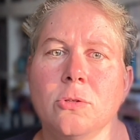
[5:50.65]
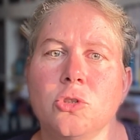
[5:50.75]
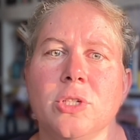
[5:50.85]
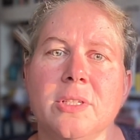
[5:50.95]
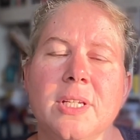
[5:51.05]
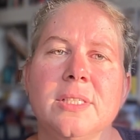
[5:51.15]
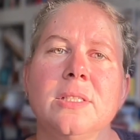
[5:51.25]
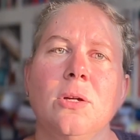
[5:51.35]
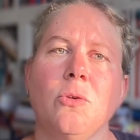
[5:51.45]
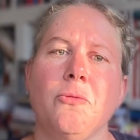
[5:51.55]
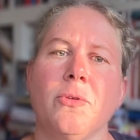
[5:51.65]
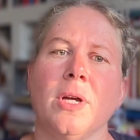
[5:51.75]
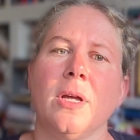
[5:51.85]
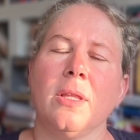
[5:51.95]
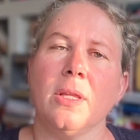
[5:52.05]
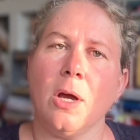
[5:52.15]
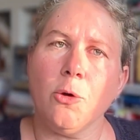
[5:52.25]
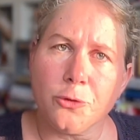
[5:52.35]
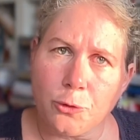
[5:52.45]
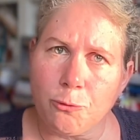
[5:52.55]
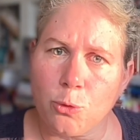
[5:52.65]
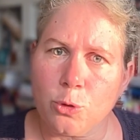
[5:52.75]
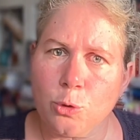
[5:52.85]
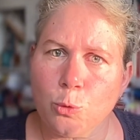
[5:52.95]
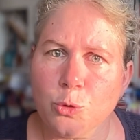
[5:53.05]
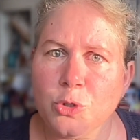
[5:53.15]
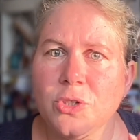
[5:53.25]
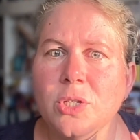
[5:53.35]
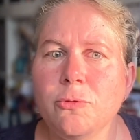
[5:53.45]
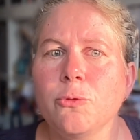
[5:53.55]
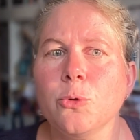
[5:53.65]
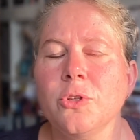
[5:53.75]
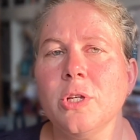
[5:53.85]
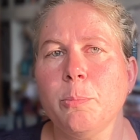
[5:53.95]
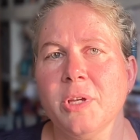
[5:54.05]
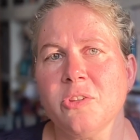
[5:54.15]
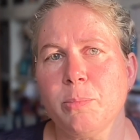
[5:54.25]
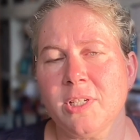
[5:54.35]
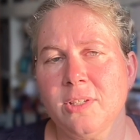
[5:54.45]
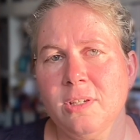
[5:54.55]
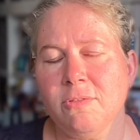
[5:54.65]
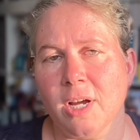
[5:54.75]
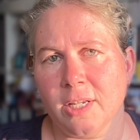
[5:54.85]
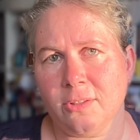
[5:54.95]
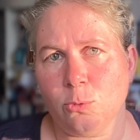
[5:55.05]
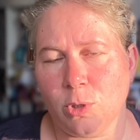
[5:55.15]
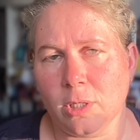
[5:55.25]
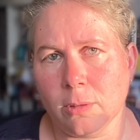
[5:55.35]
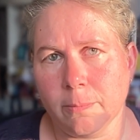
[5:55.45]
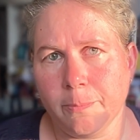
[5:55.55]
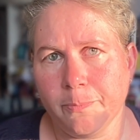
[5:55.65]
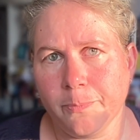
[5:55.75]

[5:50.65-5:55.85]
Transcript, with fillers: und stattdessen auf eine ausgewogene und tiefgründige Perspektive einzugehen.